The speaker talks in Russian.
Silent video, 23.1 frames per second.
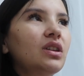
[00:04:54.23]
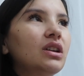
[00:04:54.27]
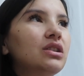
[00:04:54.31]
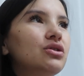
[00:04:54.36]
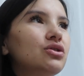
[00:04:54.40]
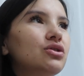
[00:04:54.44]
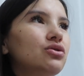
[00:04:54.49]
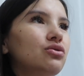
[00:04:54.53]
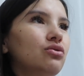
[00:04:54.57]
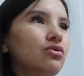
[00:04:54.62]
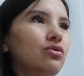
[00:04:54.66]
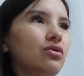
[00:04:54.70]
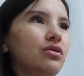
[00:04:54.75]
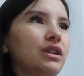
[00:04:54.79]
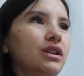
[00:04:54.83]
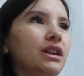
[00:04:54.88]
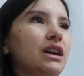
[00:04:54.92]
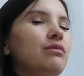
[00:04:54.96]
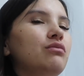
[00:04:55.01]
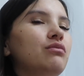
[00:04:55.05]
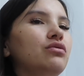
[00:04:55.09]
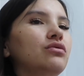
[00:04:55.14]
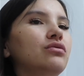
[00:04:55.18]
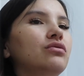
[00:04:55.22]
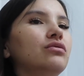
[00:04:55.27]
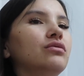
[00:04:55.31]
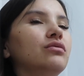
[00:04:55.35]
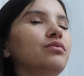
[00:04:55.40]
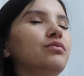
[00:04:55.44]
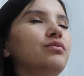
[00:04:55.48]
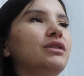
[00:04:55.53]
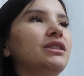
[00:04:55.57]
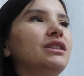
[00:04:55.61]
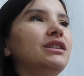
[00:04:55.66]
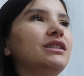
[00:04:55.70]
что я буду
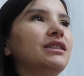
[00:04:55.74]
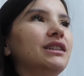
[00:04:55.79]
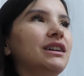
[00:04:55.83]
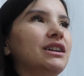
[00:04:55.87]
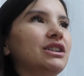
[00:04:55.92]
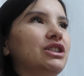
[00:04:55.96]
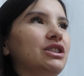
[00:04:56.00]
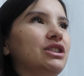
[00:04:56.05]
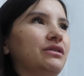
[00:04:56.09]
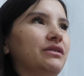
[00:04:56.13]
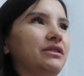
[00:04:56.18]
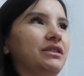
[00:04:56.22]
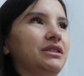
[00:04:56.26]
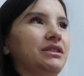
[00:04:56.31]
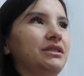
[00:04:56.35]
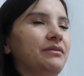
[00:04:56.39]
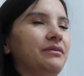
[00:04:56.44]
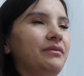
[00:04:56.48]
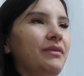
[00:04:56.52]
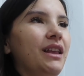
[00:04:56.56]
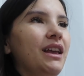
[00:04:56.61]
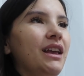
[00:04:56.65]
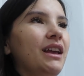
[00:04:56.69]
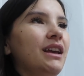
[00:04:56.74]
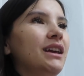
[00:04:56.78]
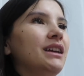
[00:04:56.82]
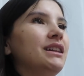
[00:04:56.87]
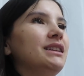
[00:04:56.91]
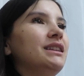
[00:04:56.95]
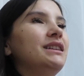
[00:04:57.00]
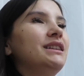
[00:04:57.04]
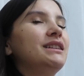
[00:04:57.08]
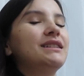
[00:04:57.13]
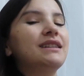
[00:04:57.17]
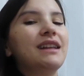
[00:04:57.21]
перенашивать.
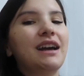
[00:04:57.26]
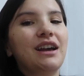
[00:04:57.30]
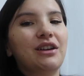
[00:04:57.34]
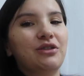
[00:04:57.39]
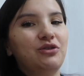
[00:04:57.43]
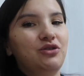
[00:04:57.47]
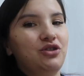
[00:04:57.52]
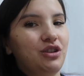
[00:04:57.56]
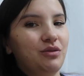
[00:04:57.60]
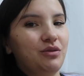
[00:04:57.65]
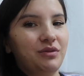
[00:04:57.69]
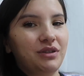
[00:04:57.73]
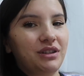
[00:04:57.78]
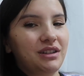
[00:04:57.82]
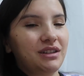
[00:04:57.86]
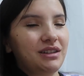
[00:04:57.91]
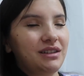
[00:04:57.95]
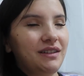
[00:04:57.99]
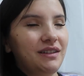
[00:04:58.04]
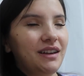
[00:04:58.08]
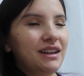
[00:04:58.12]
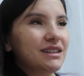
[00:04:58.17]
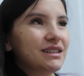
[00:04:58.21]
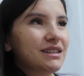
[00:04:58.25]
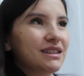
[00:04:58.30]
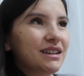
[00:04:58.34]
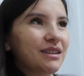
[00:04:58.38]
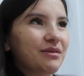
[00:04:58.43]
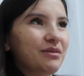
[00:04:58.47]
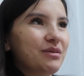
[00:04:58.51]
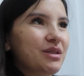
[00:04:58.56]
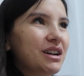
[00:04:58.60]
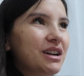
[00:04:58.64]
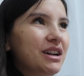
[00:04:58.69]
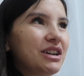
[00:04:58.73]
Не знаю, с чем это связано.
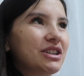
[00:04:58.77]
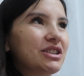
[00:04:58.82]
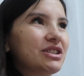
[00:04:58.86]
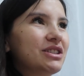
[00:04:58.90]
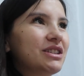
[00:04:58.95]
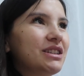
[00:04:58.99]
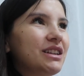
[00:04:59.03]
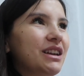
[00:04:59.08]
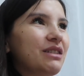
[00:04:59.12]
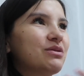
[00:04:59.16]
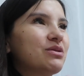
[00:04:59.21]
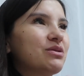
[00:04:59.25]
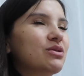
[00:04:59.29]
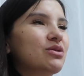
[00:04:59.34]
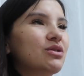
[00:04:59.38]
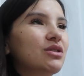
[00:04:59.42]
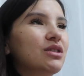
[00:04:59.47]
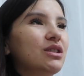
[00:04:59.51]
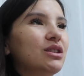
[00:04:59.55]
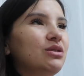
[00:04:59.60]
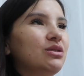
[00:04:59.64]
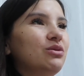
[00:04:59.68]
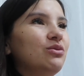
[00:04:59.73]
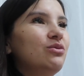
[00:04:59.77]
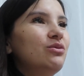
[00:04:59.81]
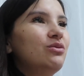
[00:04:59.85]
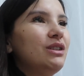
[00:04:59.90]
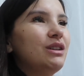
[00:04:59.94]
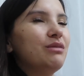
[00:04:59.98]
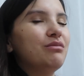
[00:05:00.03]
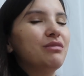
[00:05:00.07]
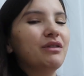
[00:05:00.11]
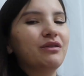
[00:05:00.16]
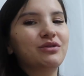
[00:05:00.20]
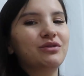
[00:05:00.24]
Мне кажется, я в 41,
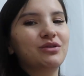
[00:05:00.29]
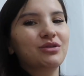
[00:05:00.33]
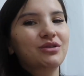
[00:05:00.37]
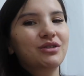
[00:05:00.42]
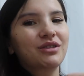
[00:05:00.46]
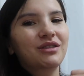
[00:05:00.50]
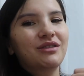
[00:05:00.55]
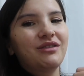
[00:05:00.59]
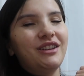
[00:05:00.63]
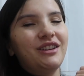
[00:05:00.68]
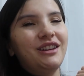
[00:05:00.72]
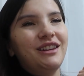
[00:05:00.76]
либо в 42